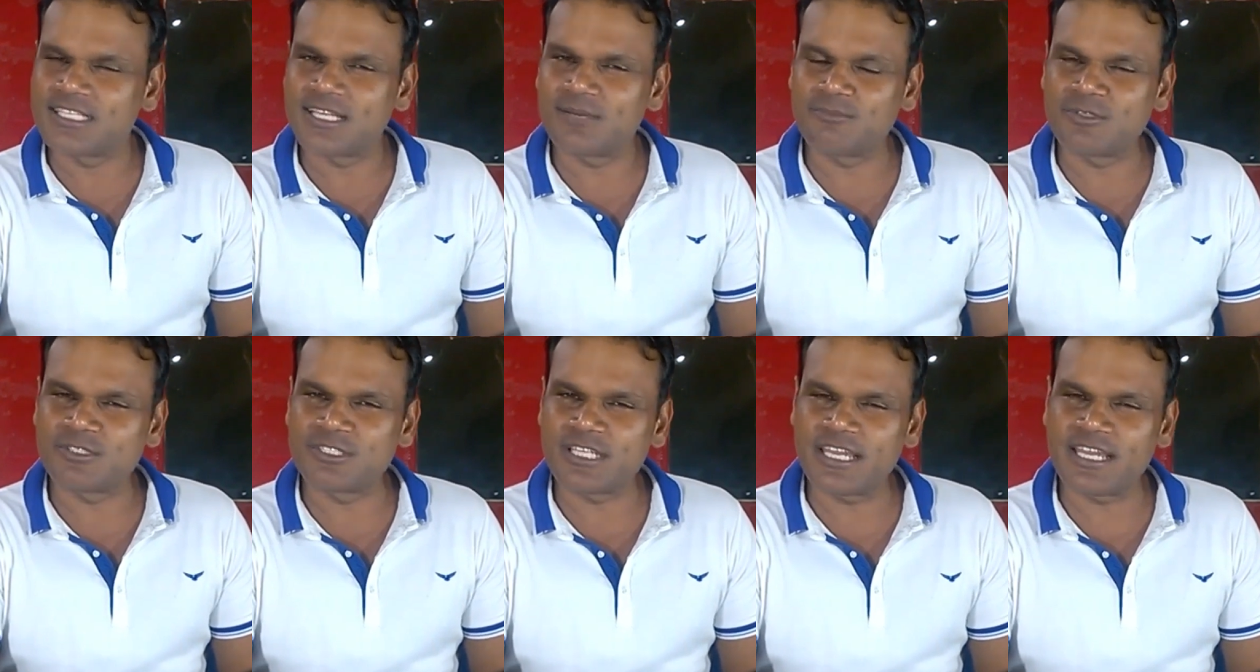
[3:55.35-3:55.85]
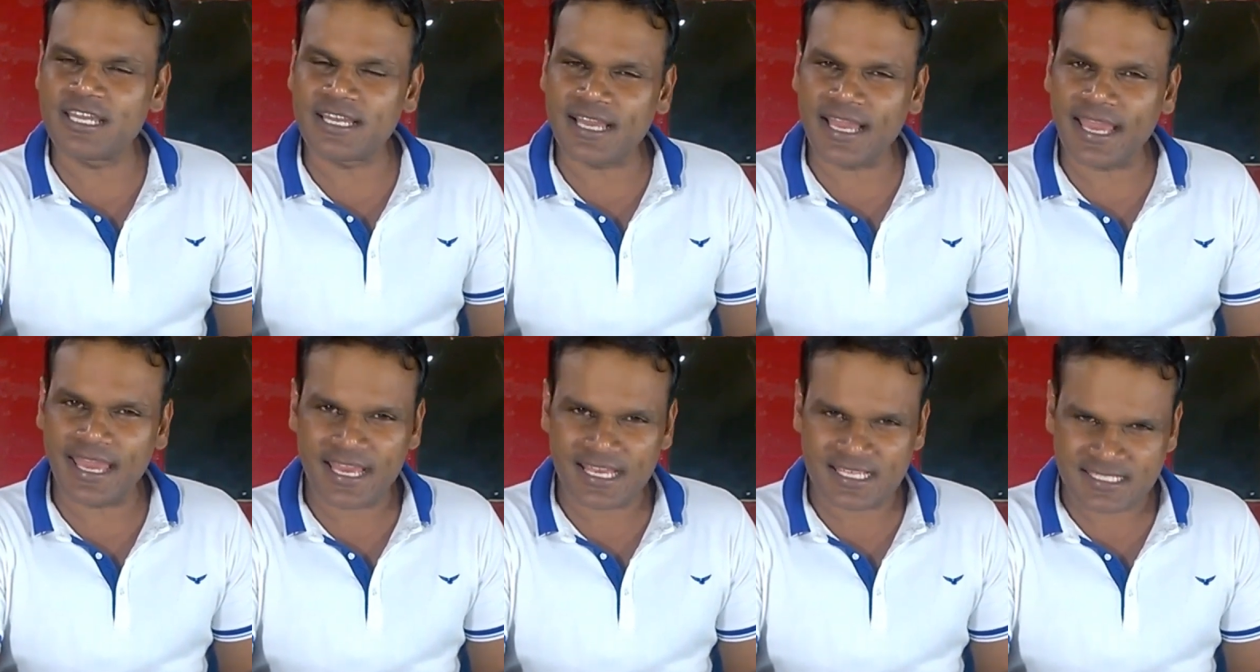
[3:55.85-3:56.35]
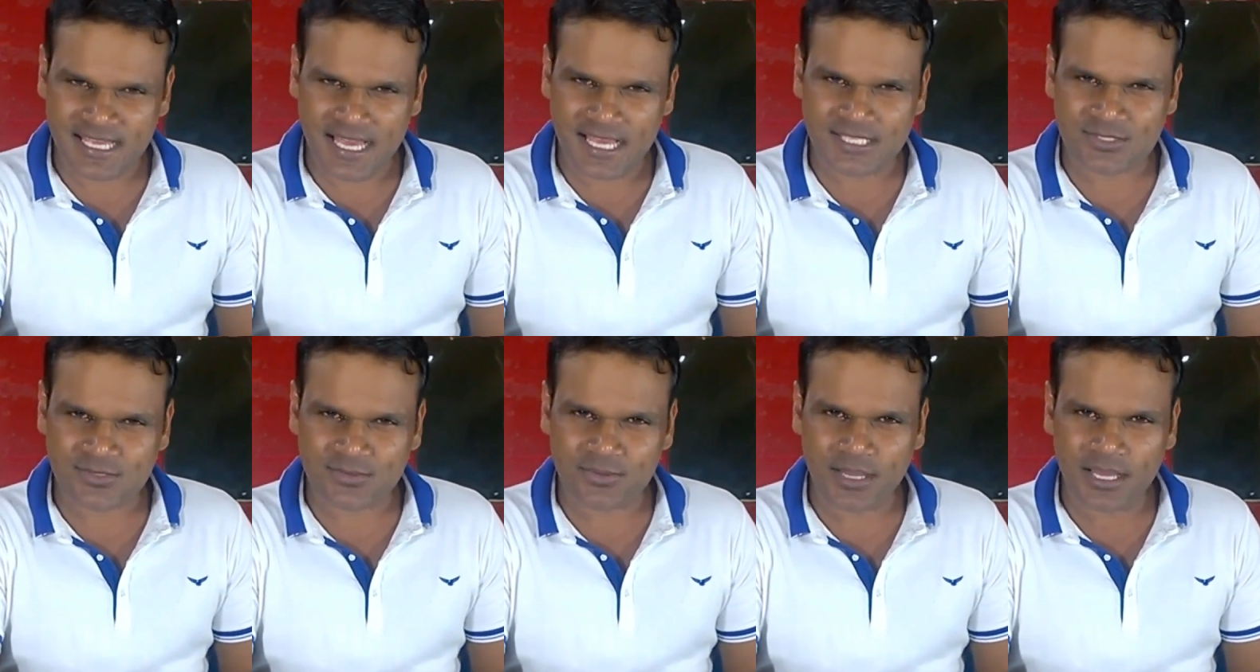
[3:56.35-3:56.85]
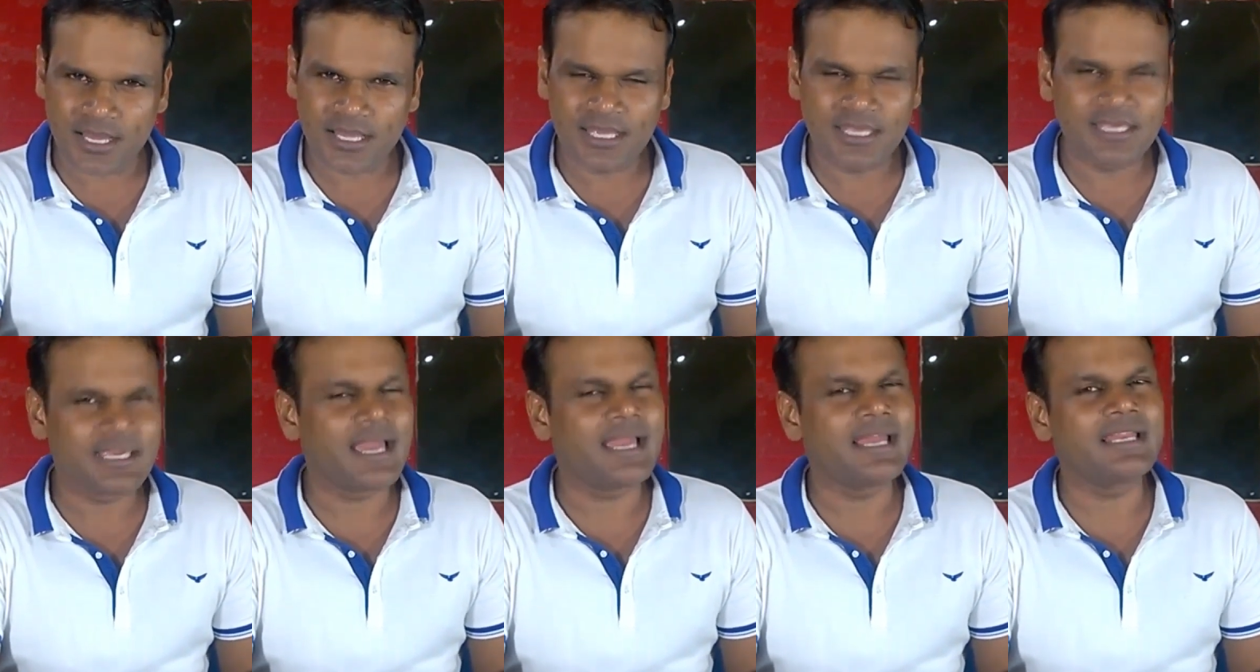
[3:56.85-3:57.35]
जब मुझे इनका एहसास हुआ
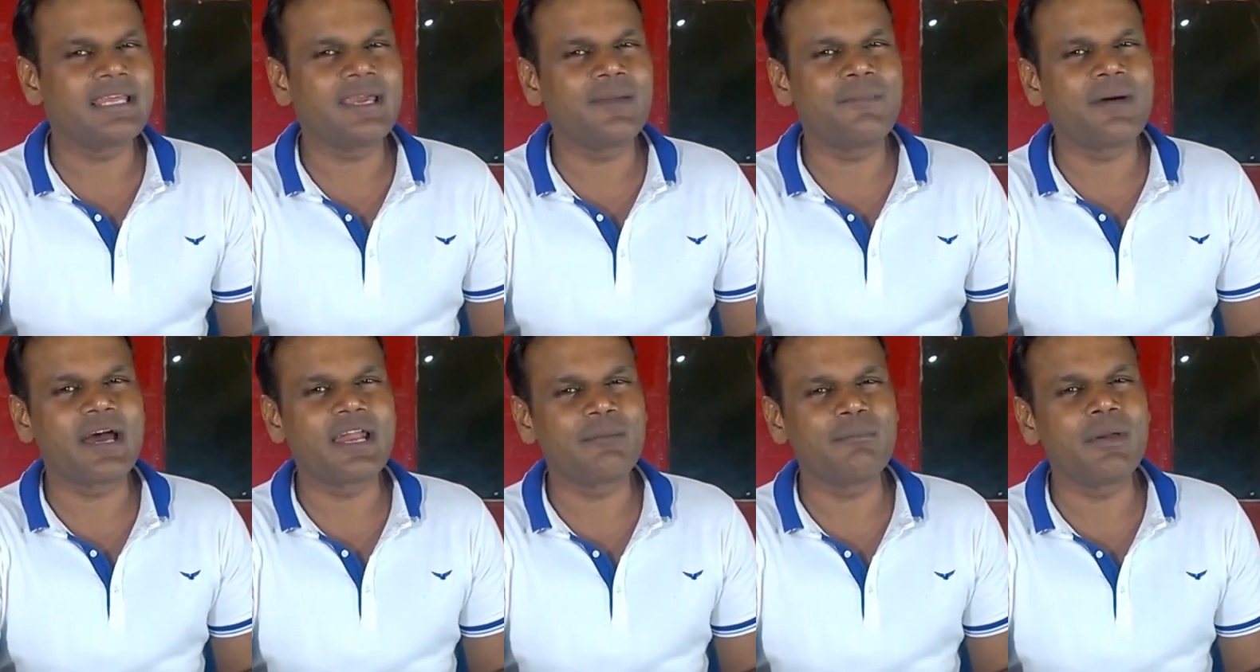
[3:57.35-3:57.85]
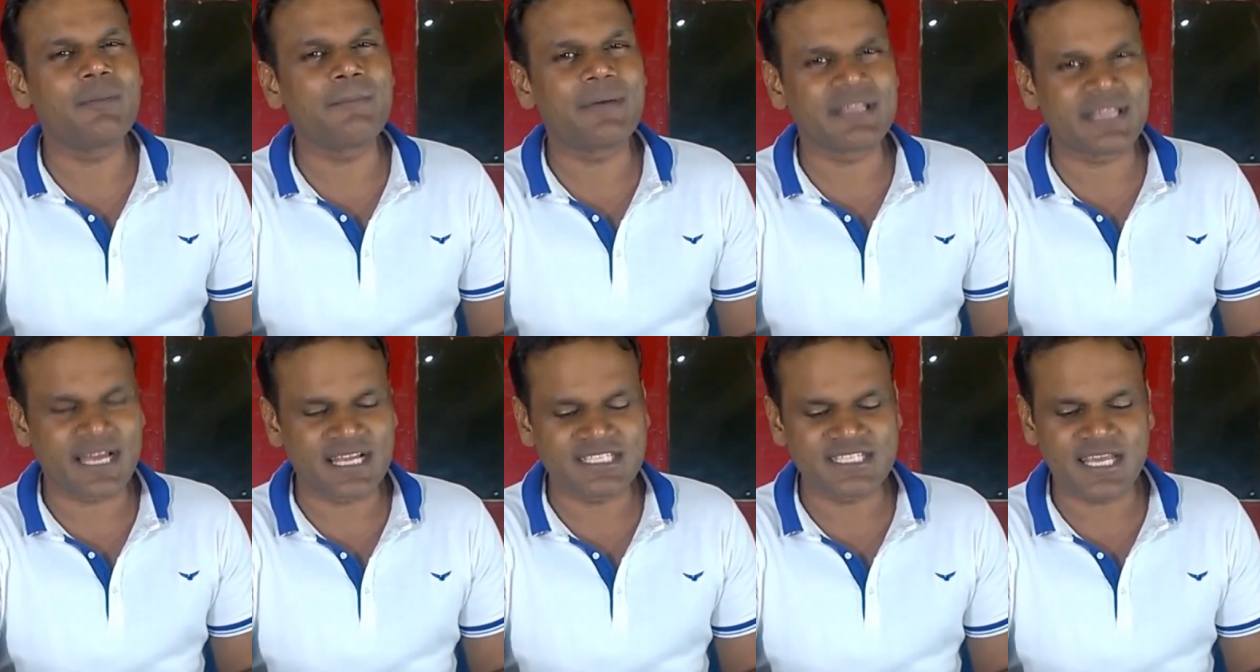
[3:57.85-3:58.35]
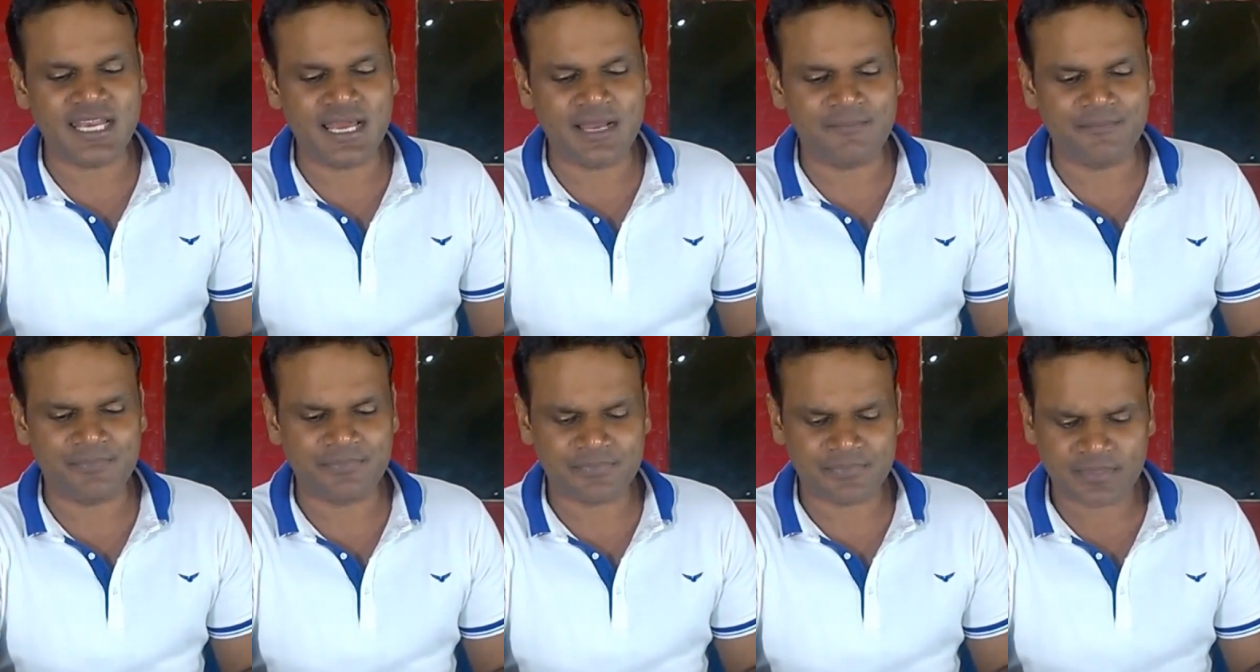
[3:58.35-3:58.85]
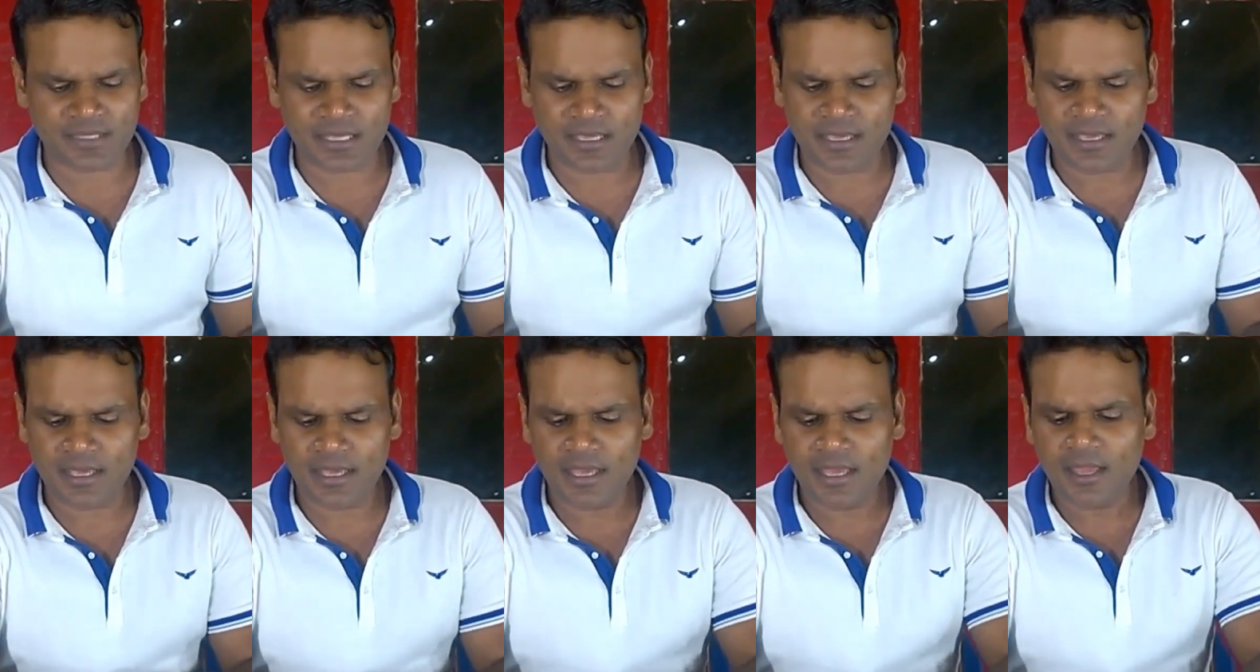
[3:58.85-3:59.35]
या इनके बारे में पता चला
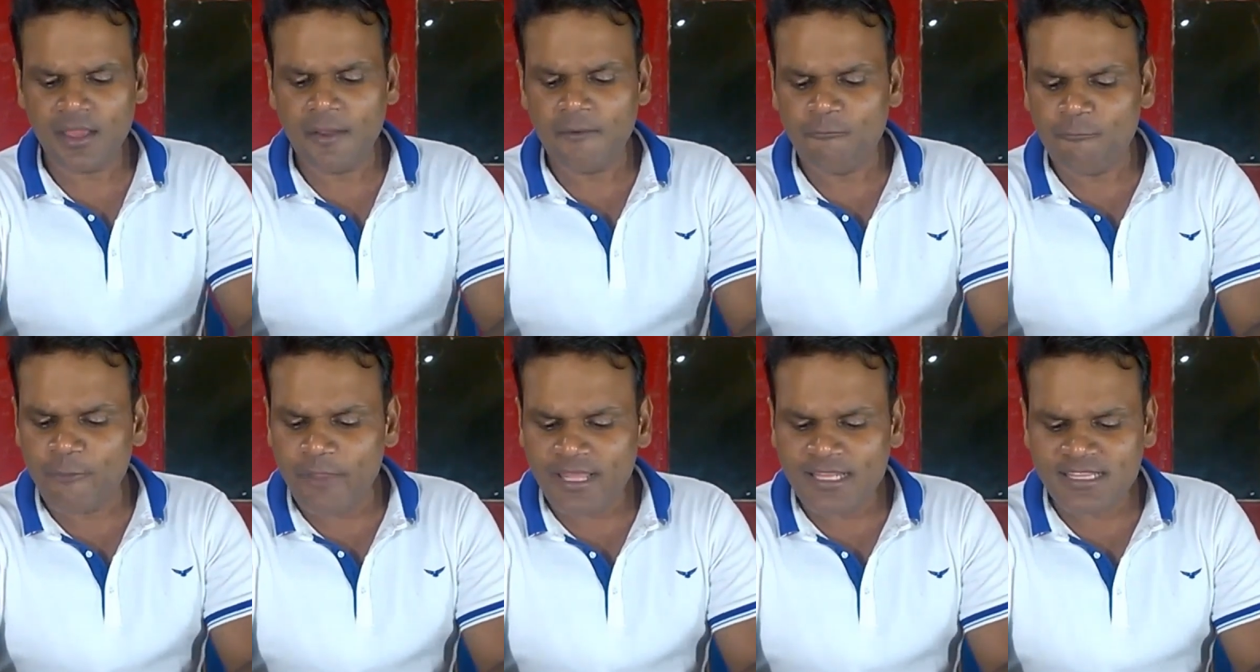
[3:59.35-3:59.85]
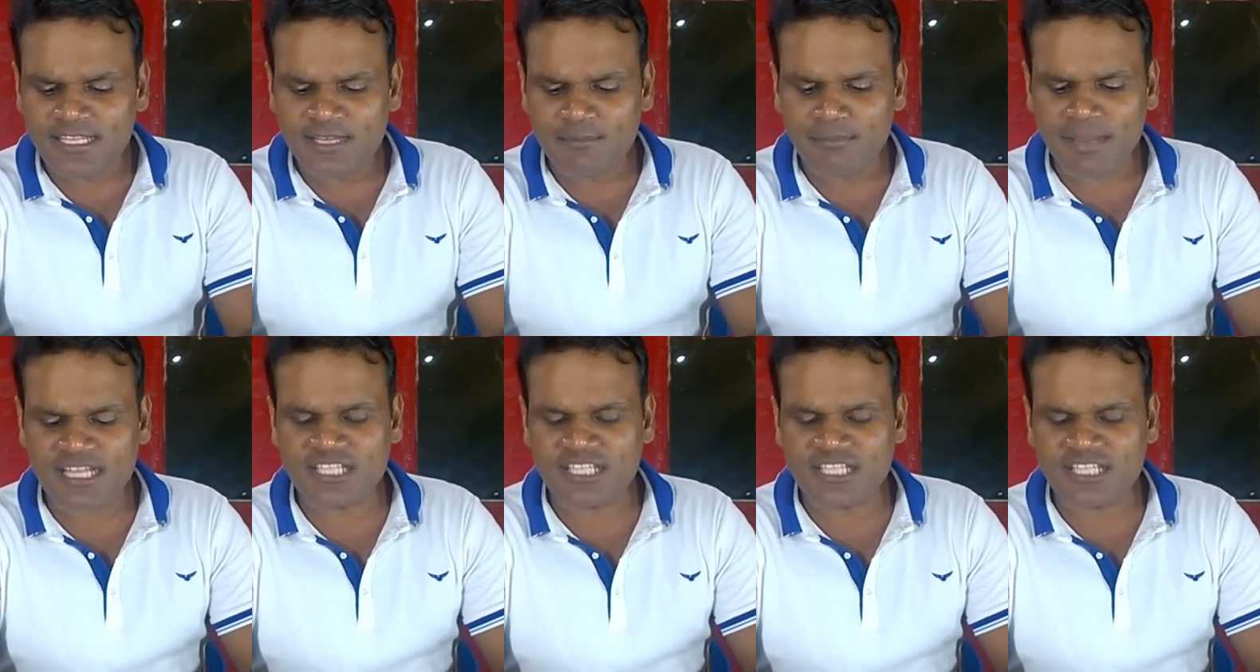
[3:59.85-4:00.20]
वेन